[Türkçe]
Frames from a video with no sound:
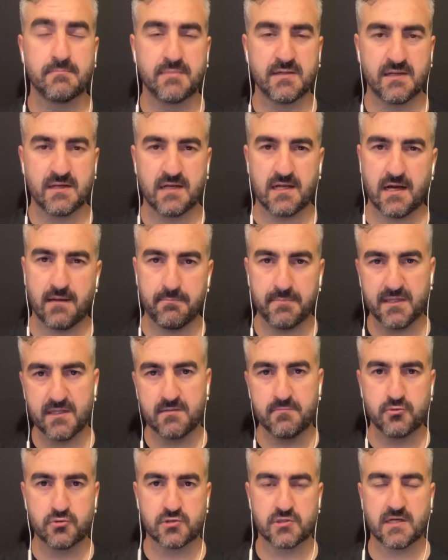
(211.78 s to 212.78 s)
e, ila
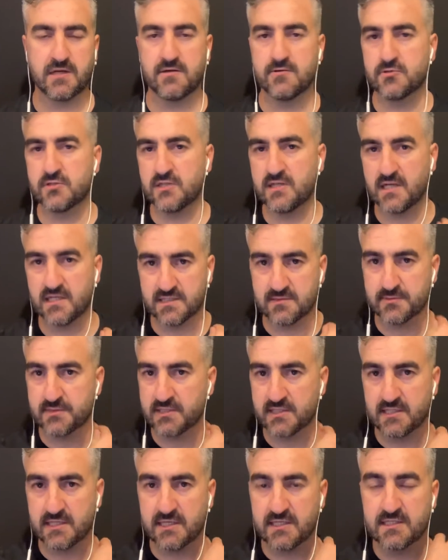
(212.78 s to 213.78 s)
1,5 ay önce
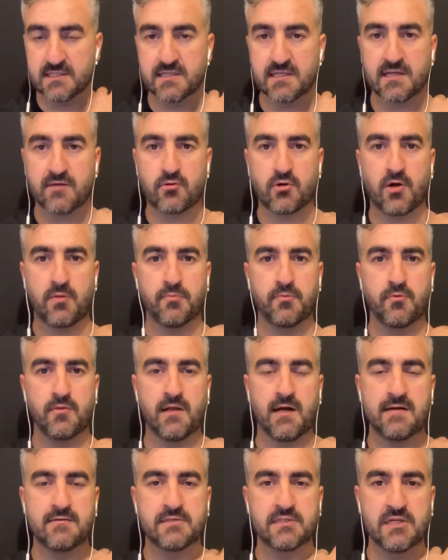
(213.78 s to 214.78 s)
yazmıştık. Teknik direktör
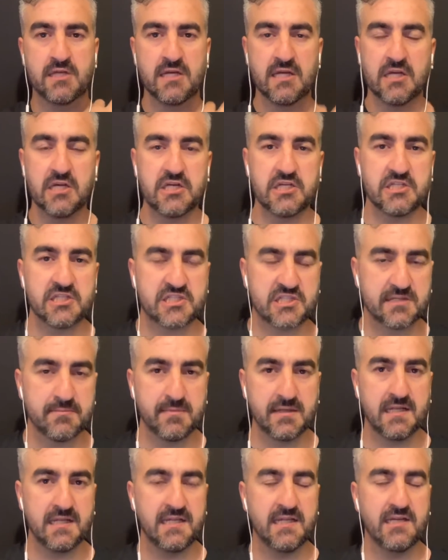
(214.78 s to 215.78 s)
Abdullah Avcı iki
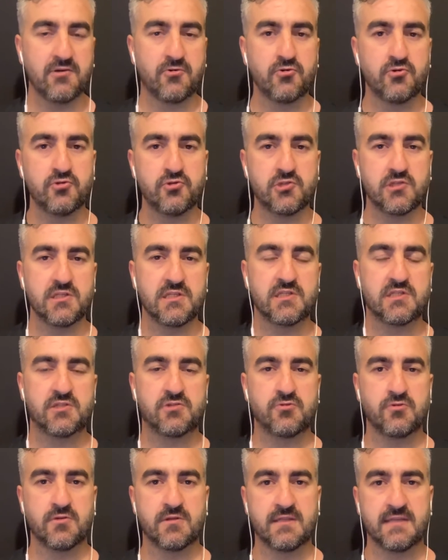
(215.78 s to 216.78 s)
milli oyuncuyu
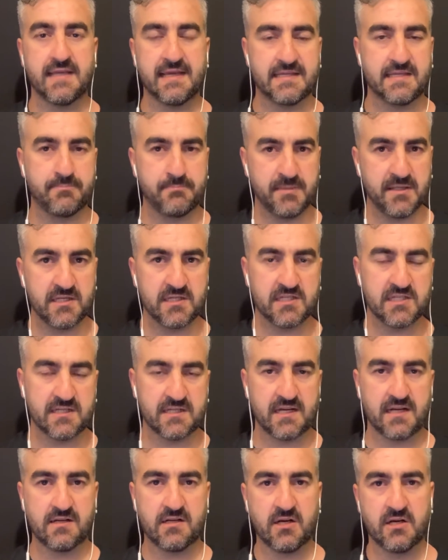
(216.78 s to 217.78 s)
istiyor diye. Biri
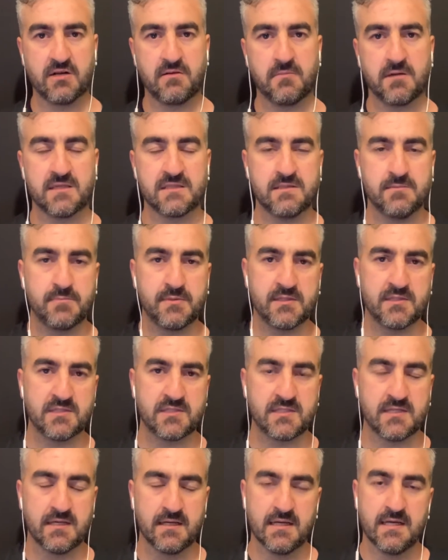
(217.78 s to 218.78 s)
Kenan Karaman'dı,
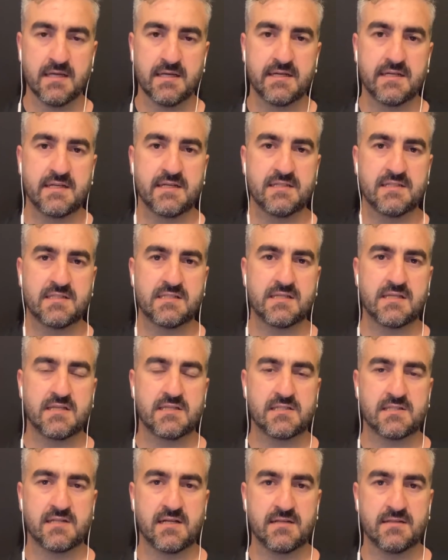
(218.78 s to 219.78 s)
birisi Enis
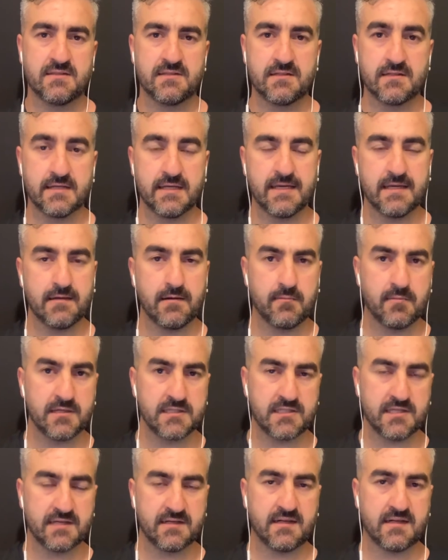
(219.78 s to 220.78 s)
Destan'dı diye ama
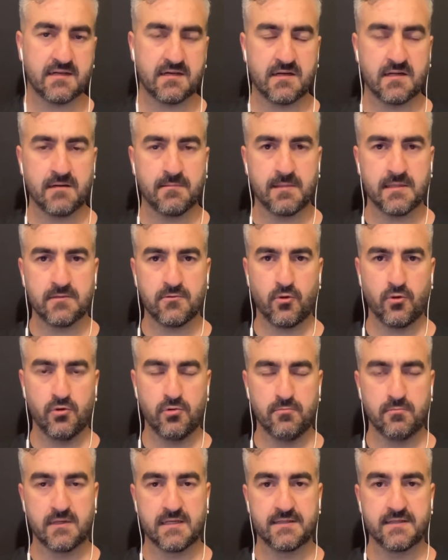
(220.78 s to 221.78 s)
Kenan Karaman
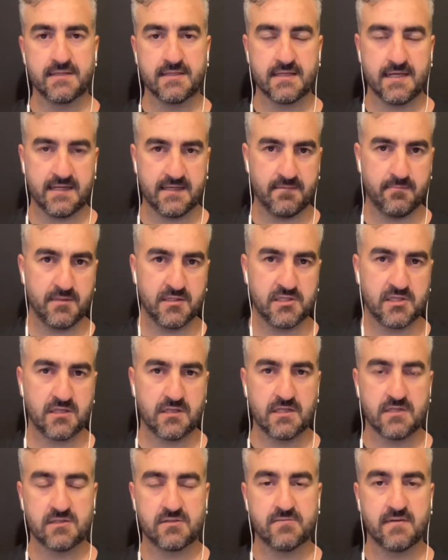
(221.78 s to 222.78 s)
olmadı. Yani
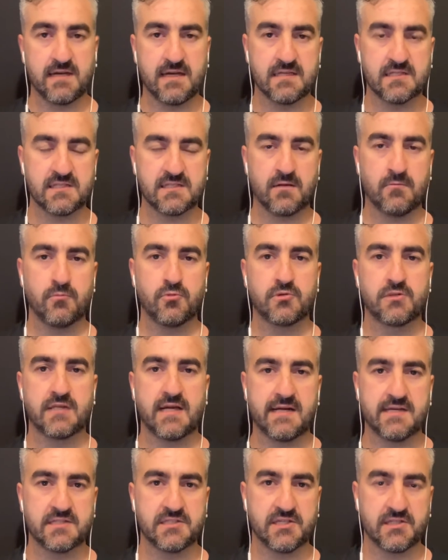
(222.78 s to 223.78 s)
Beşiktaş veya İstanbul'u
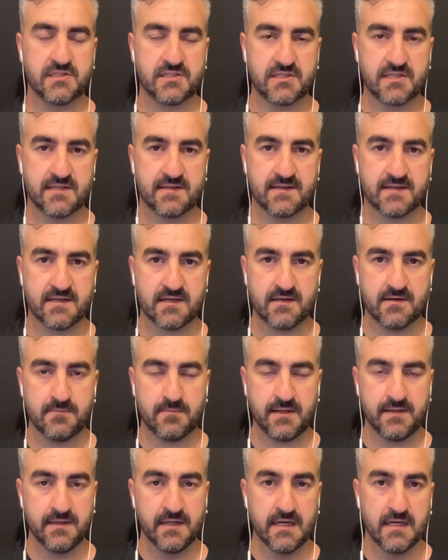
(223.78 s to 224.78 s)
tercih etti Kenan Karaman.